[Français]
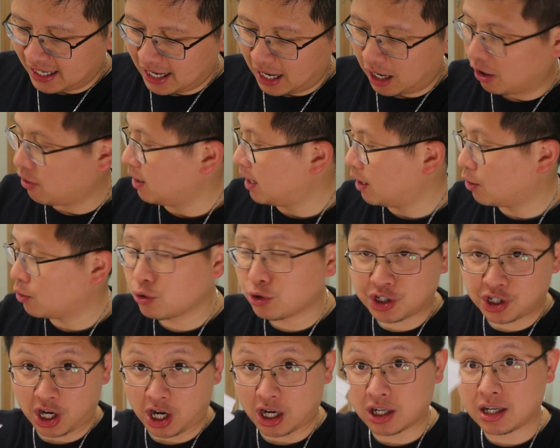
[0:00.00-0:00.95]
Alors la
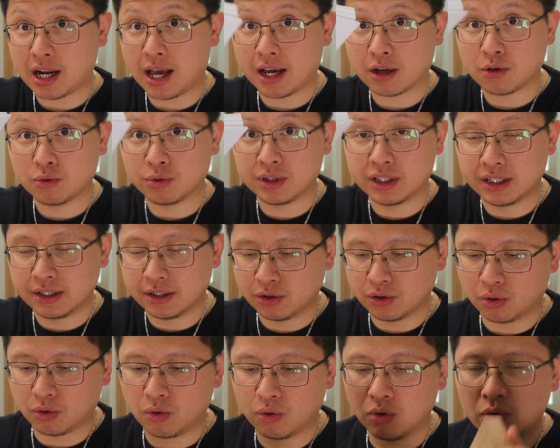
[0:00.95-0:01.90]
recharge là, elle coûte 10
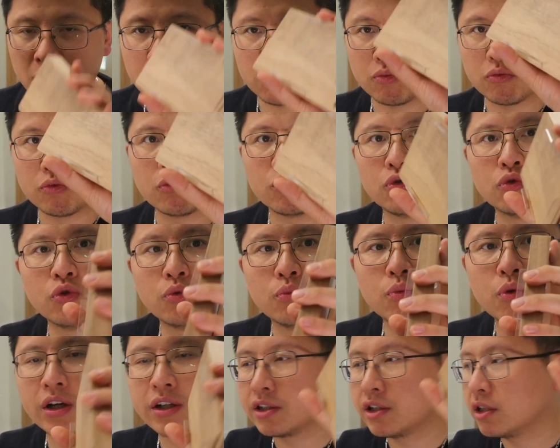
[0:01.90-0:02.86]
euros. Le
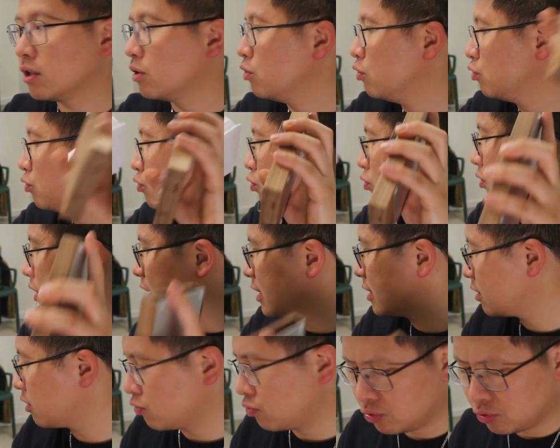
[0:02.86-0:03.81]
boîtier, le tout là,
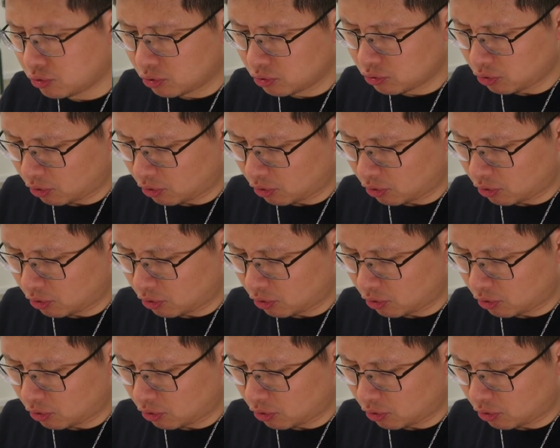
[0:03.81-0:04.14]
ça coûte